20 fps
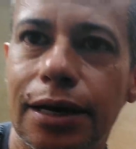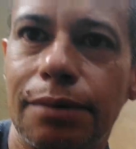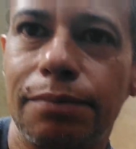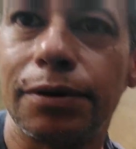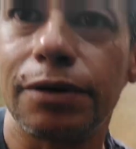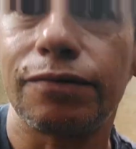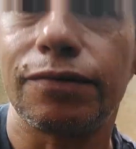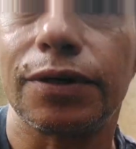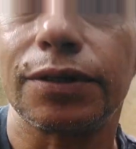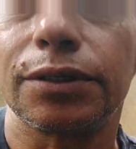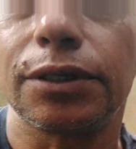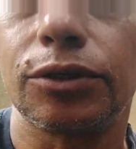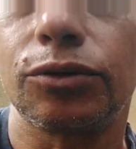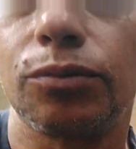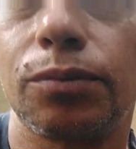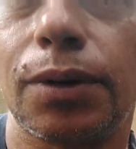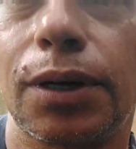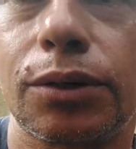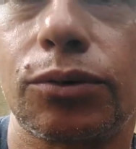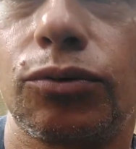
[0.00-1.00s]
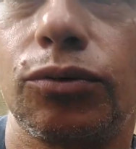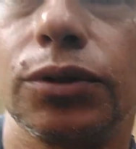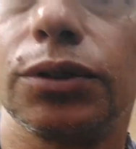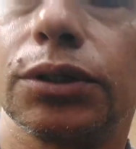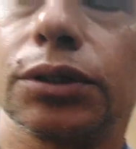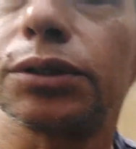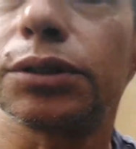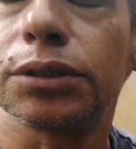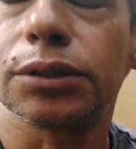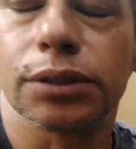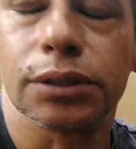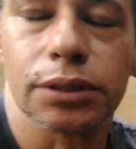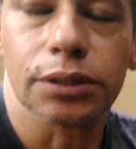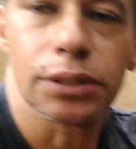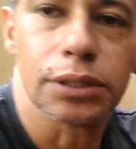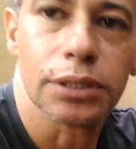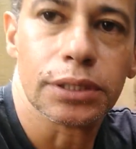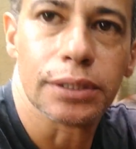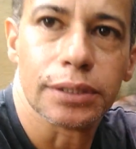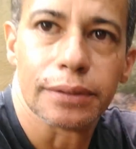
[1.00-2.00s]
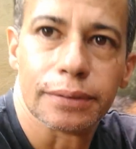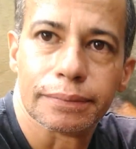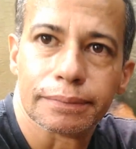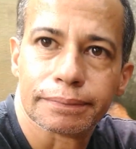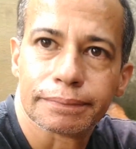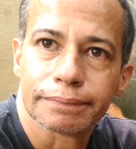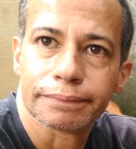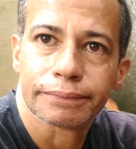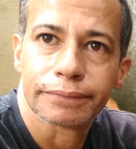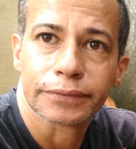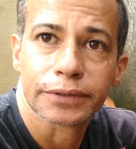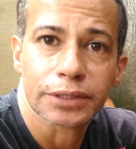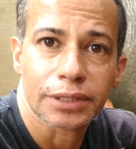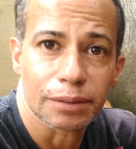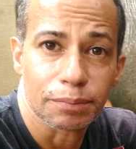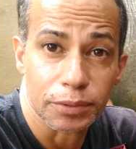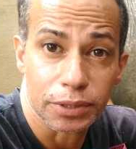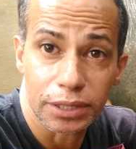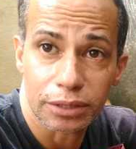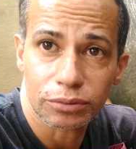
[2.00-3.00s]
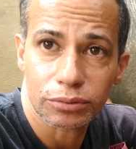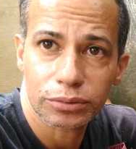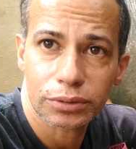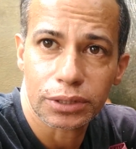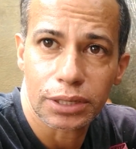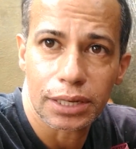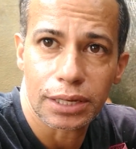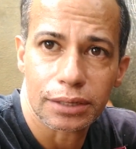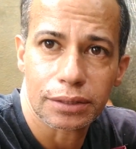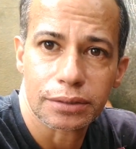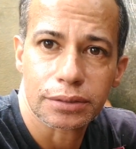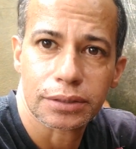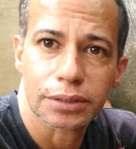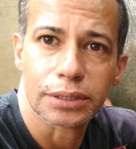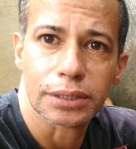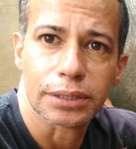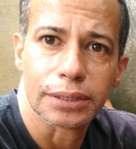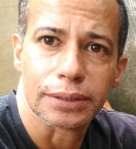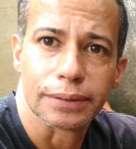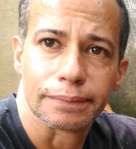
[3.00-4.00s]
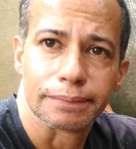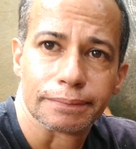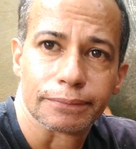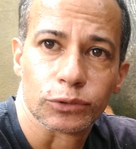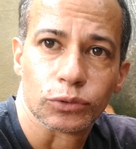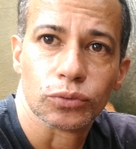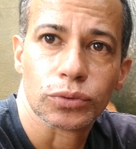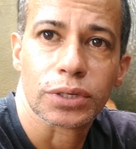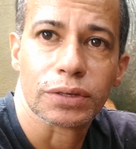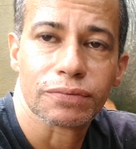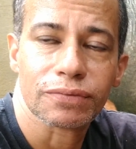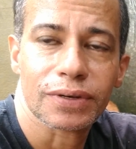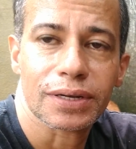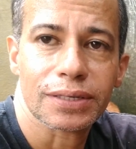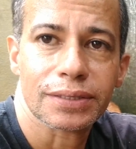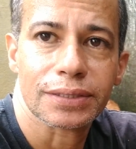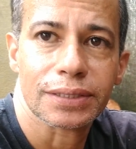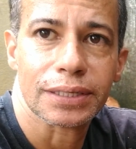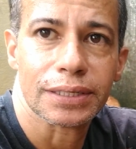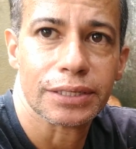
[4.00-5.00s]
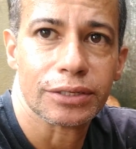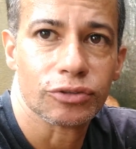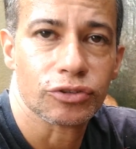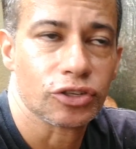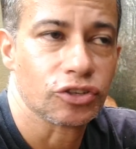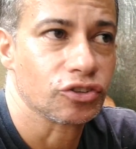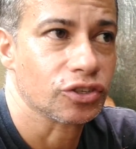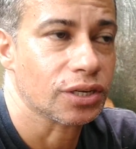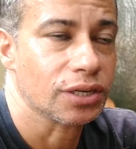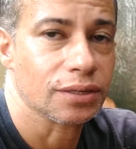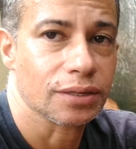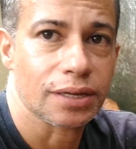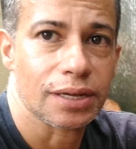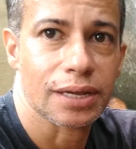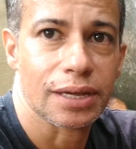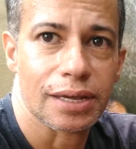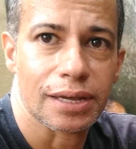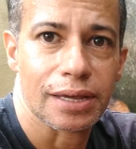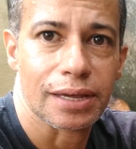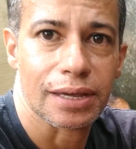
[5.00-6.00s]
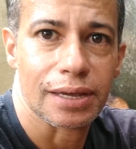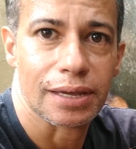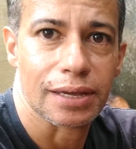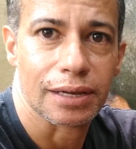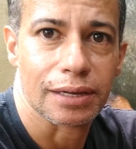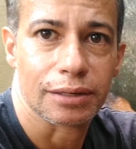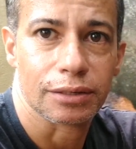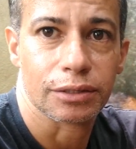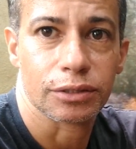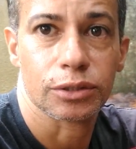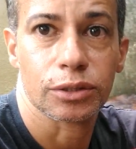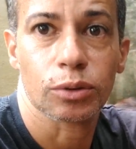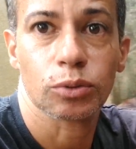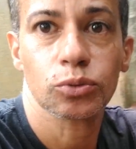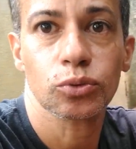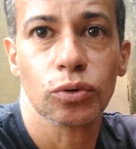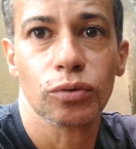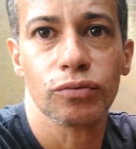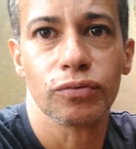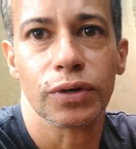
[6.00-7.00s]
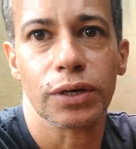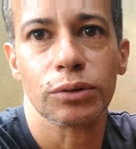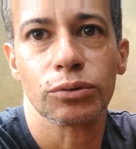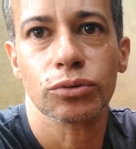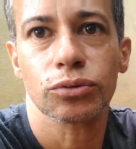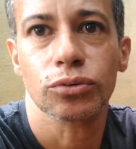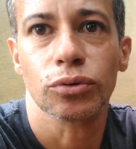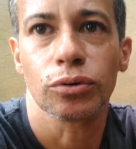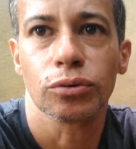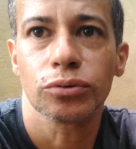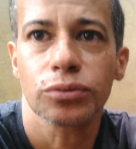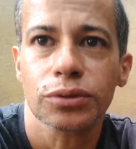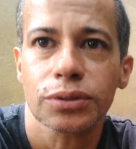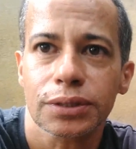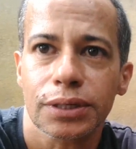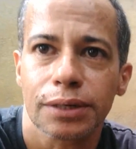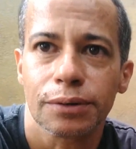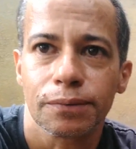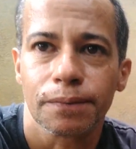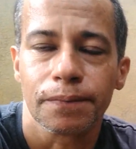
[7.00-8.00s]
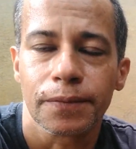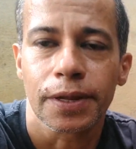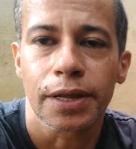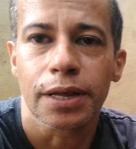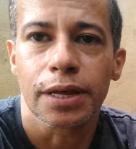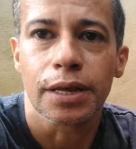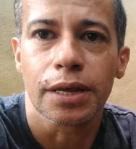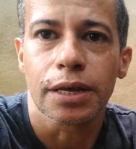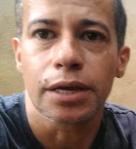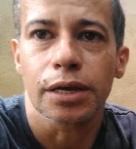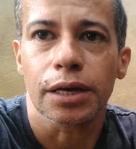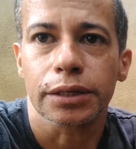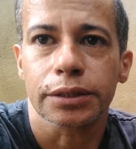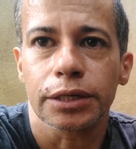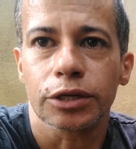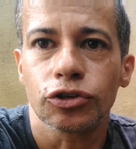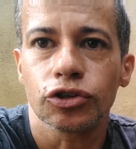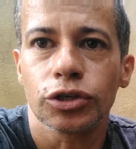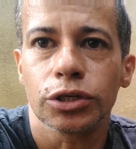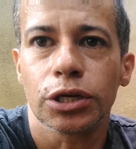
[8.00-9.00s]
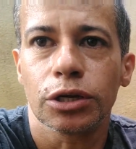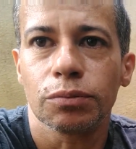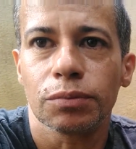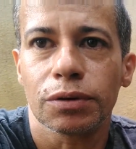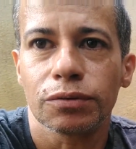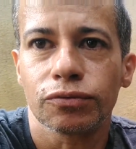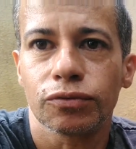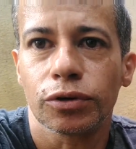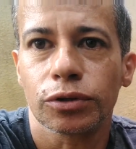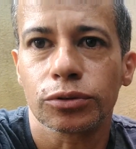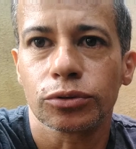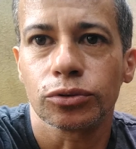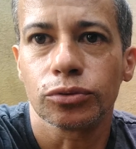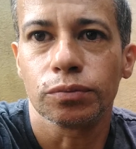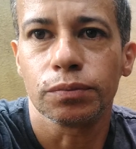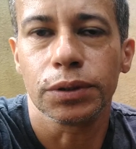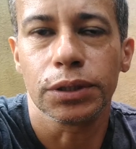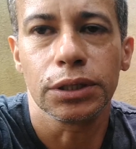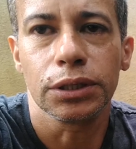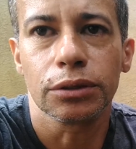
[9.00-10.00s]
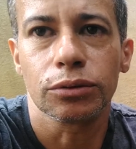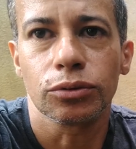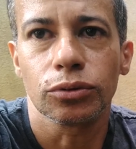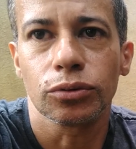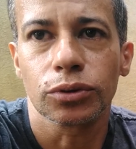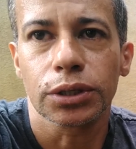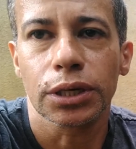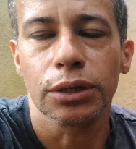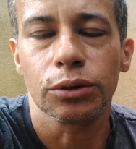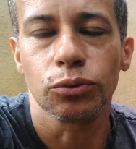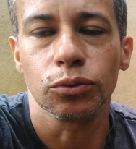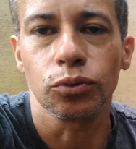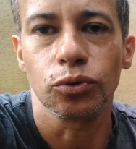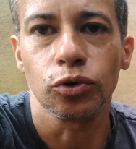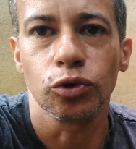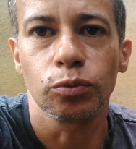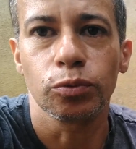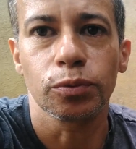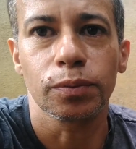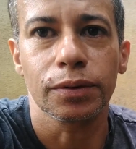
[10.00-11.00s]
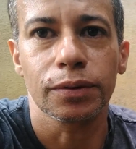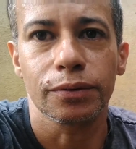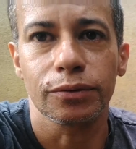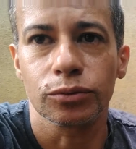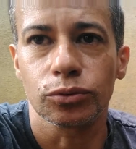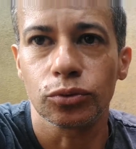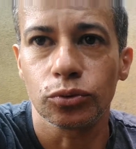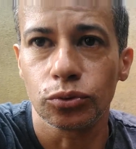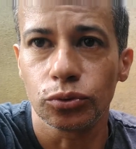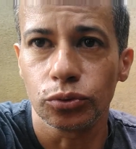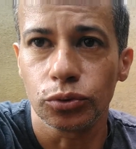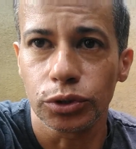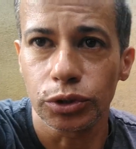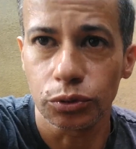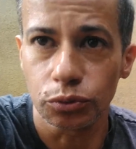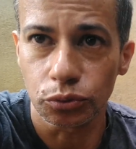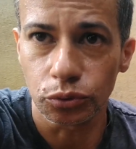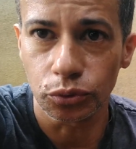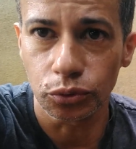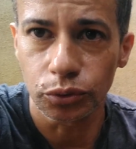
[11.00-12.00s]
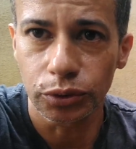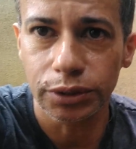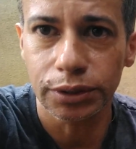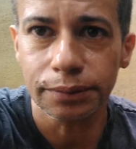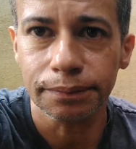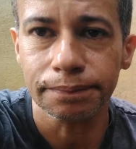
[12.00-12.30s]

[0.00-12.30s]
acabei fazendo uma coisa assim que é porque não tem assim o que fazer, né, gente? É, não estou vendo solução. Até tirei uma foto do Billy, coloquei no grupo do Yuri